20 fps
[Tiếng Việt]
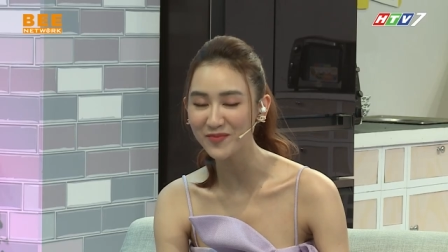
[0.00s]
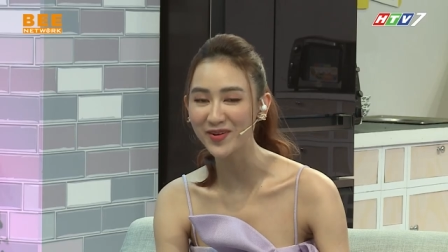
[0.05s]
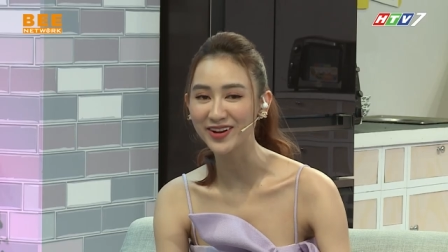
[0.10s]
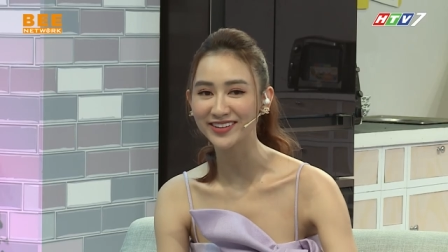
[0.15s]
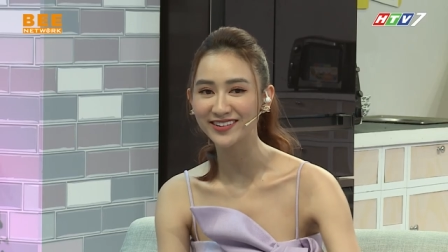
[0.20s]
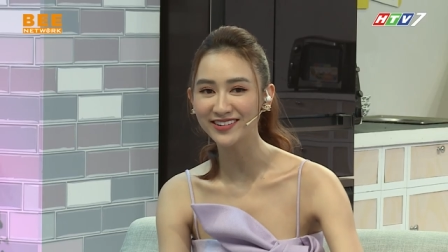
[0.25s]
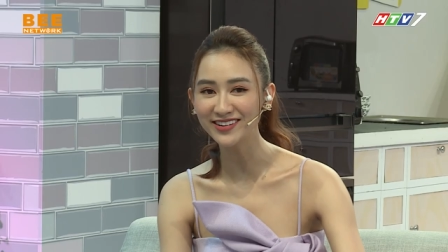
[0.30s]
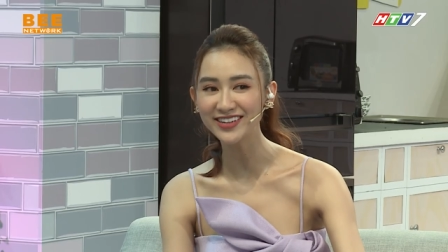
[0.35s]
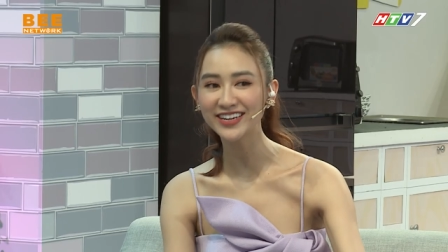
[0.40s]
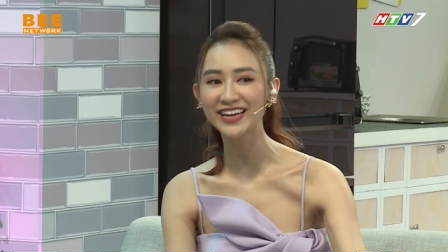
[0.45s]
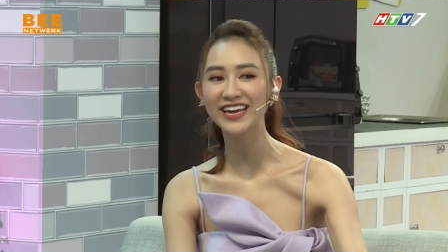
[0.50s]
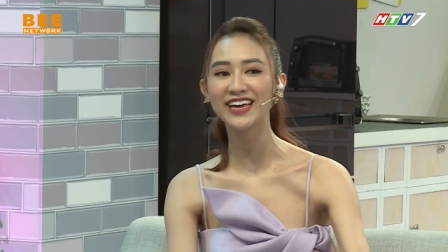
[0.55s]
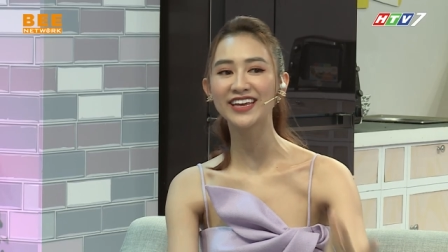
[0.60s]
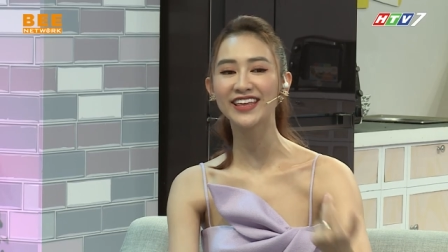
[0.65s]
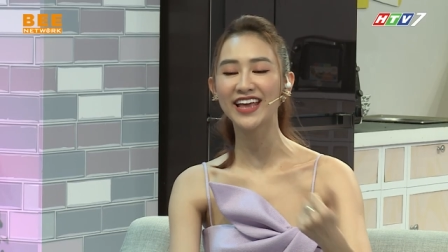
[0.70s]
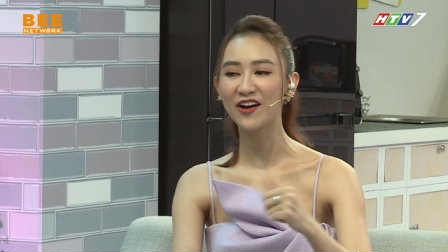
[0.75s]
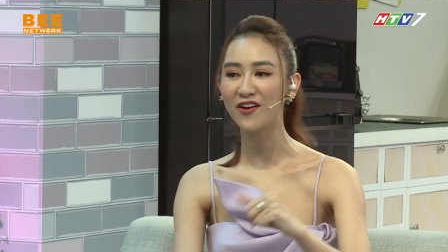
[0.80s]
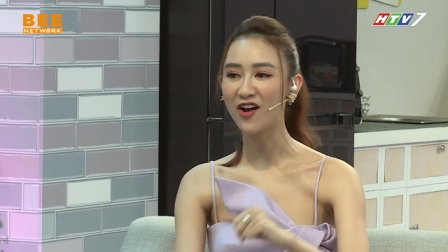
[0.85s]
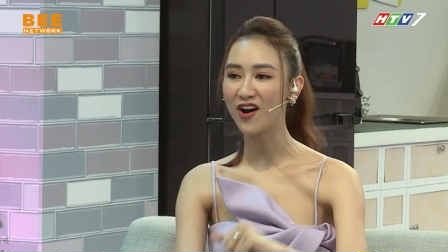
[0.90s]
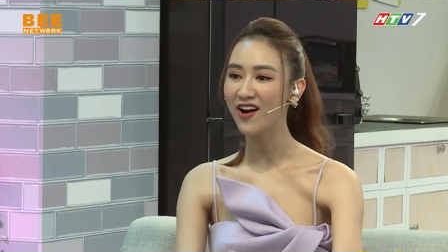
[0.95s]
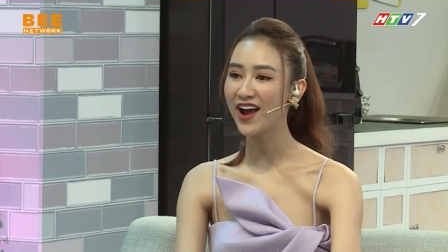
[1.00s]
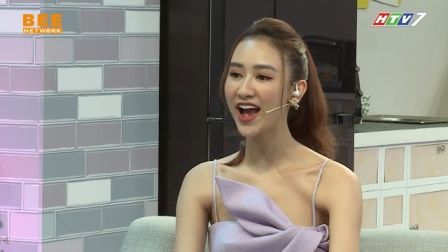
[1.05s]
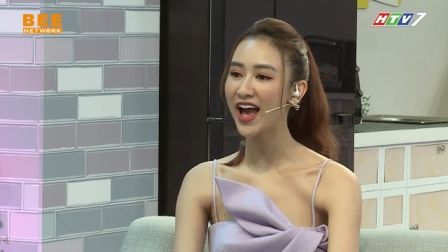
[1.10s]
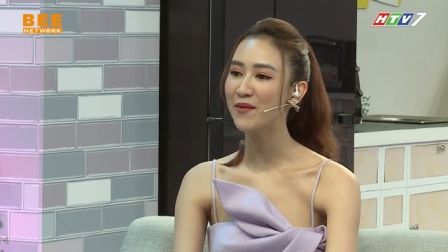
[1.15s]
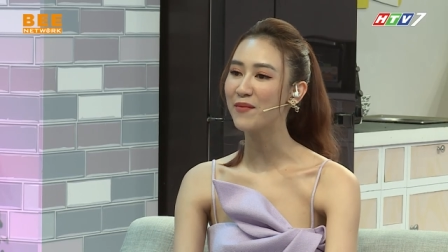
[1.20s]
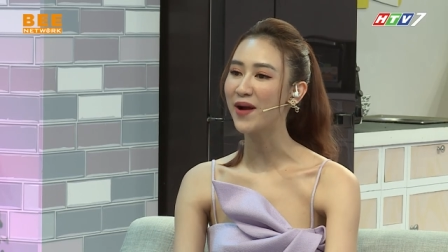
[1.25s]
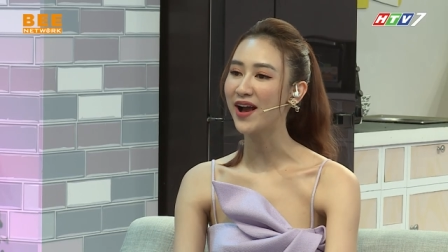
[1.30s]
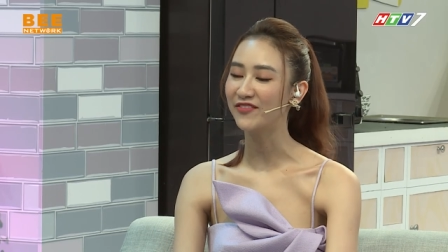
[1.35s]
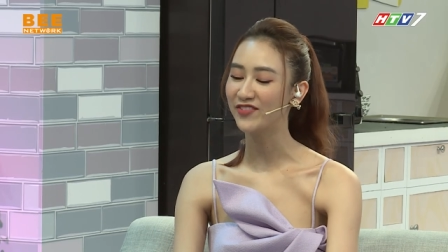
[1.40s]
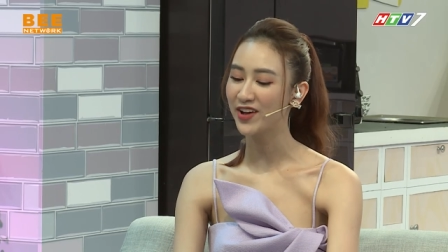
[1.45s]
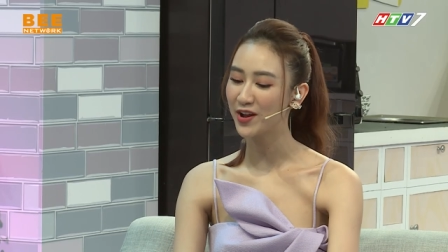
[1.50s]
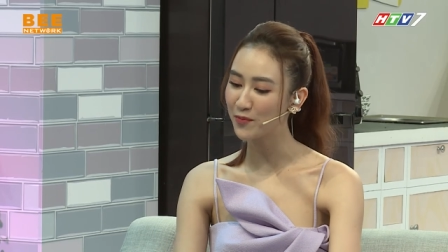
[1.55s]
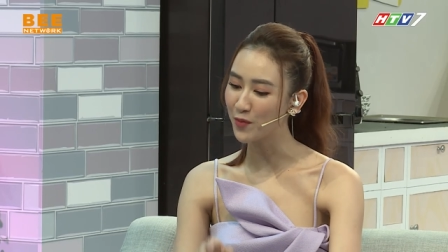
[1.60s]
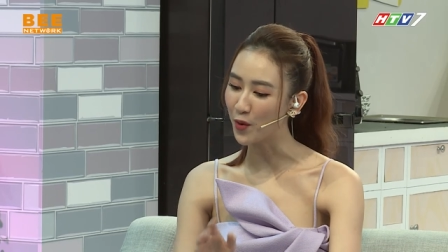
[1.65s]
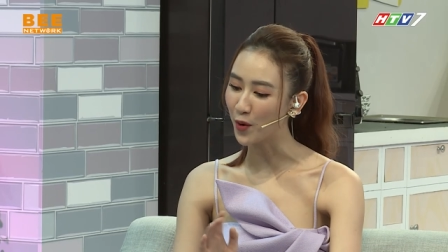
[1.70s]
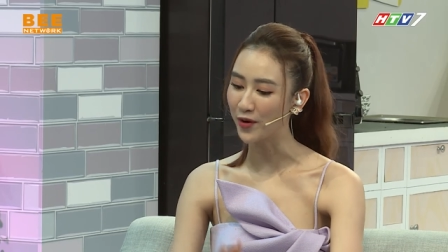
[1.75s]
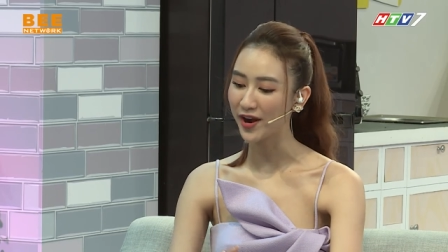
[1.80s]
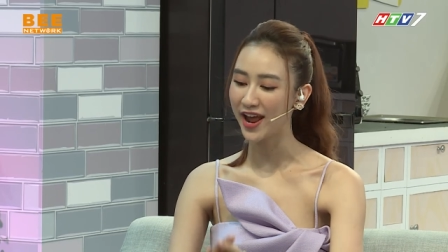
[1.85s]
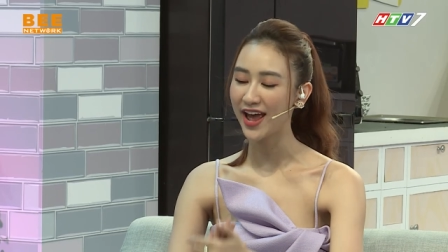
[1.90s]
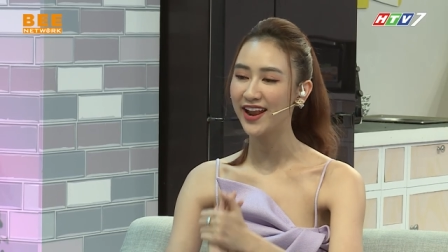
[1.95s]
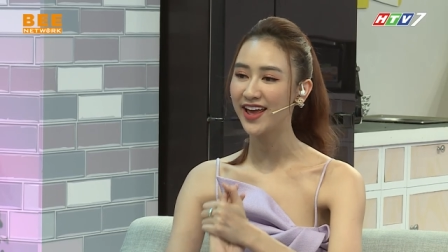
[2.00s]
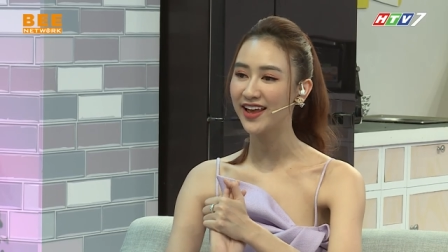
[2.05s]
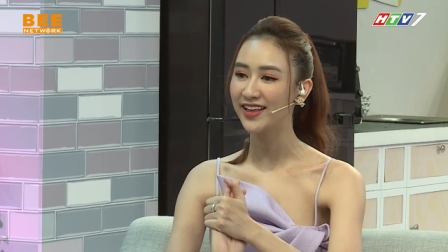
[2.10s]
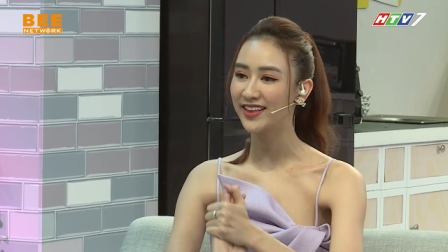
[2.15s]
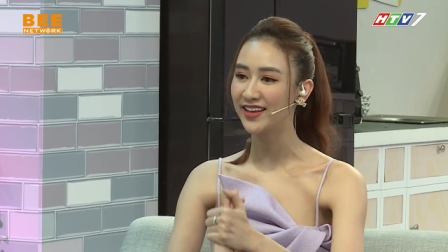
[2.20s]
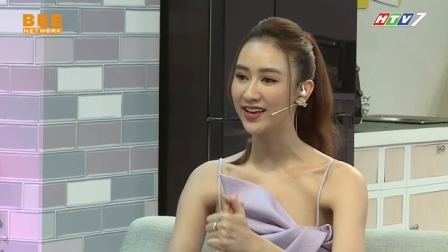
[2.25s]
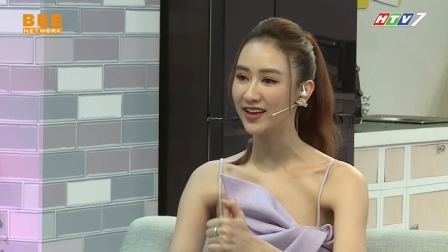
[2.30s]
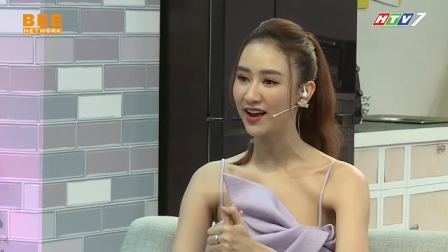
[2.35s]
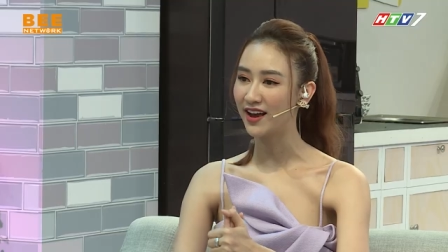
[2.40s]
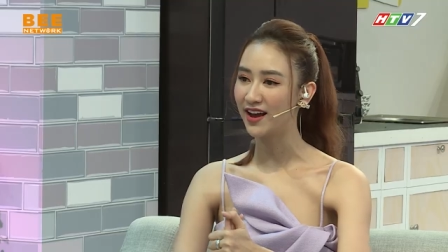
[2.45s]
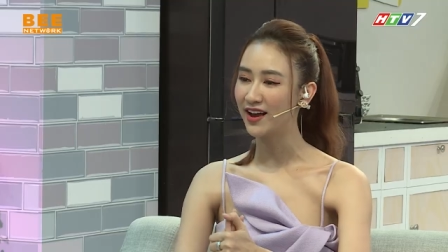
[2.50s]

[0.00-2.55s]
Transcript: nhưng mà trước khi chào đón hai bạn fan hâm mộ ra đây thì